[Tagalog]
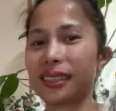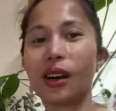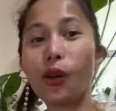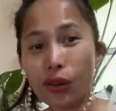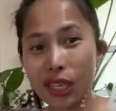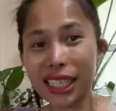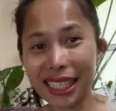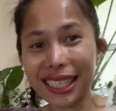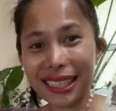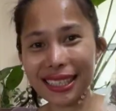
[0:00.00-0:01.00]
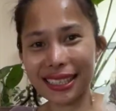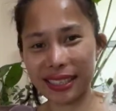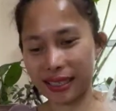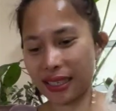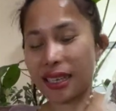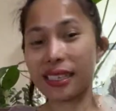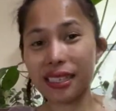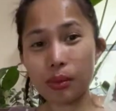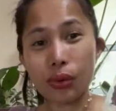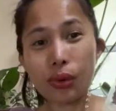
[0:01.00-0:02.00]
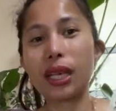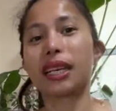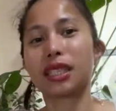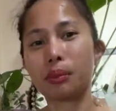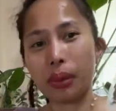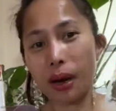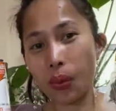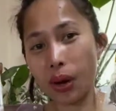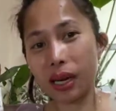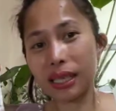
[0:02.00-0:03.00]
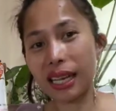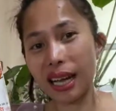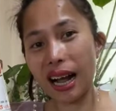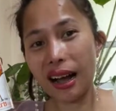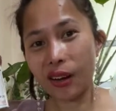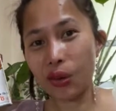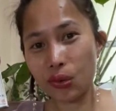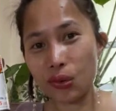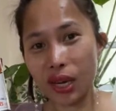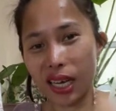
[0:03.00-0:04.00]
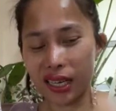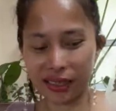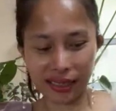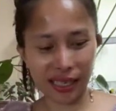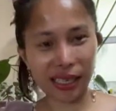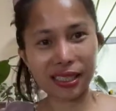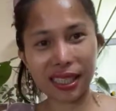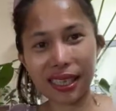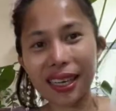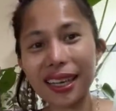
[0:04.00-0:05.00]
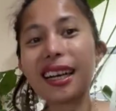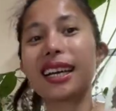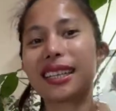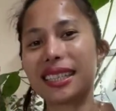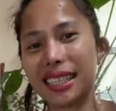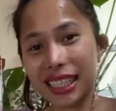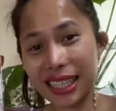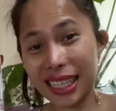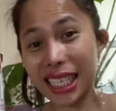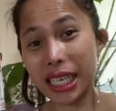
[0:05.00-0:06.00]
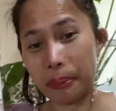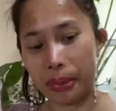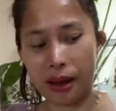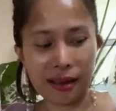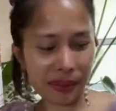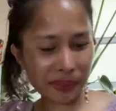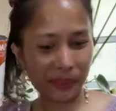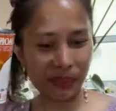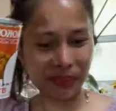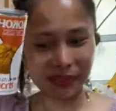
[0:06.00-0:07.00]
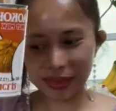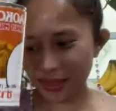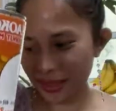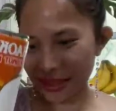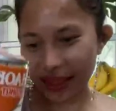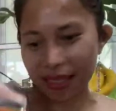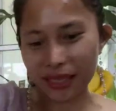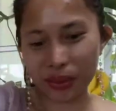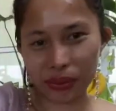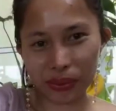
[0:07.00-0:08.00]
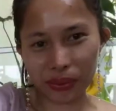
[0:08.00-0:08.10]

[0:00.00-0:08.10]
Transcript: All in. Sibuyas, bawang na lang ang kulang. At saka, tinapa. Ayun.